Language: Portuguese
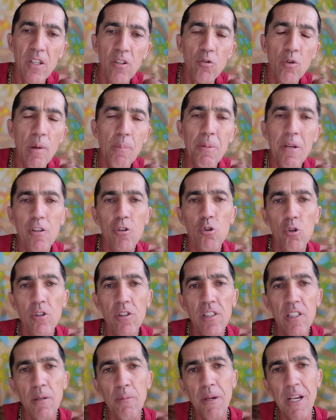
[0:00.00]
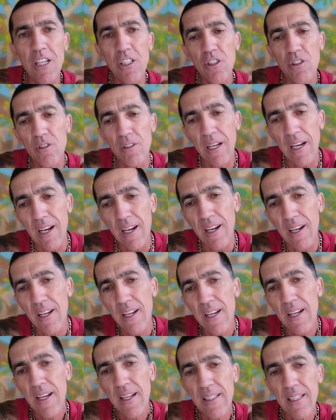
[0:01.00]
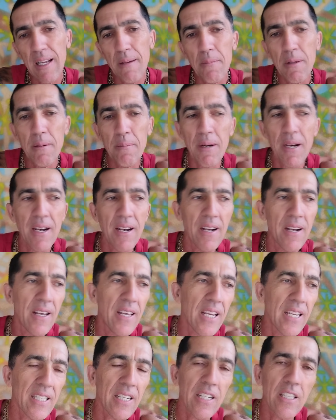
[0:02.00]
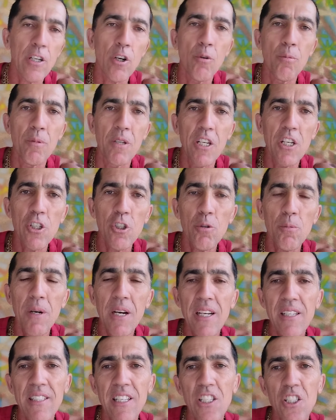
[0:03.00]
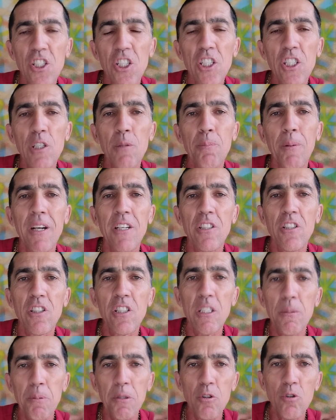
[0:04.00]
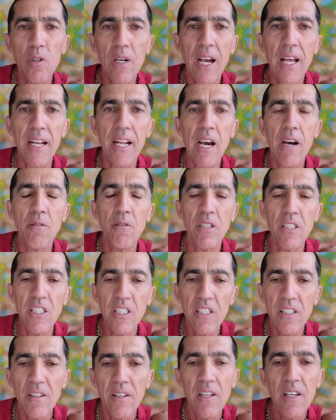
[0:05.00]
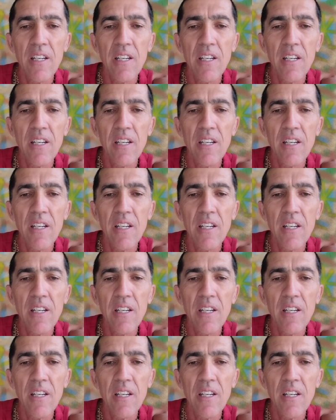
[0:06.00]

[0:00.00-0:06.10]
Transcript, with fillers: Não é pessoas que mexem na, na mesma regra que eu mexo, mas é gente que participa do canal aí,